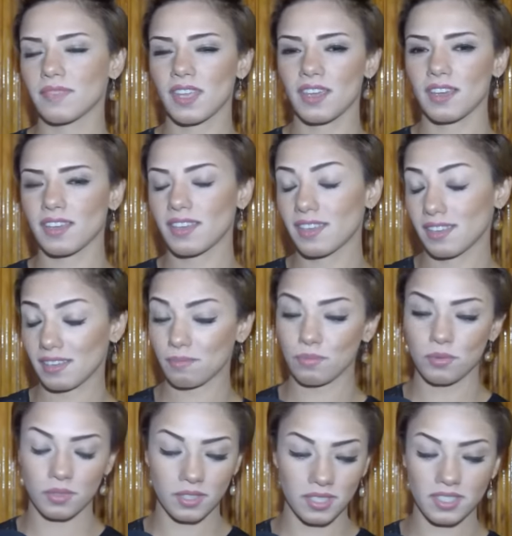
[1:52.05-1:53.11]
آه،
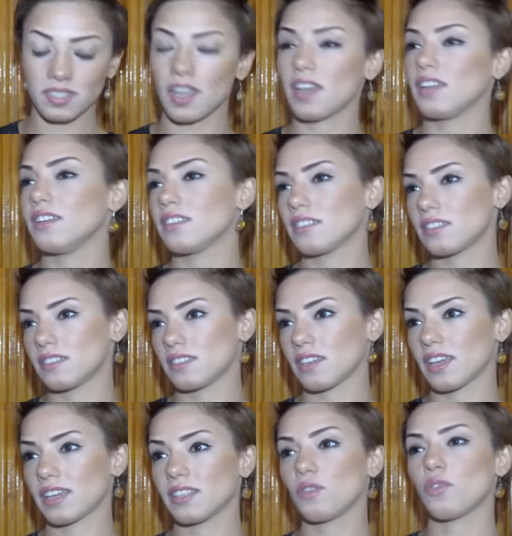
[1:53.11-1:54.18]
الستايلست
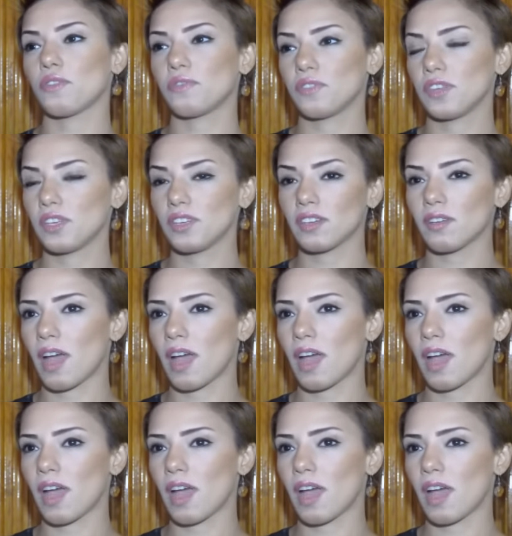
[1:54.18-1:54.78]
غدا وفي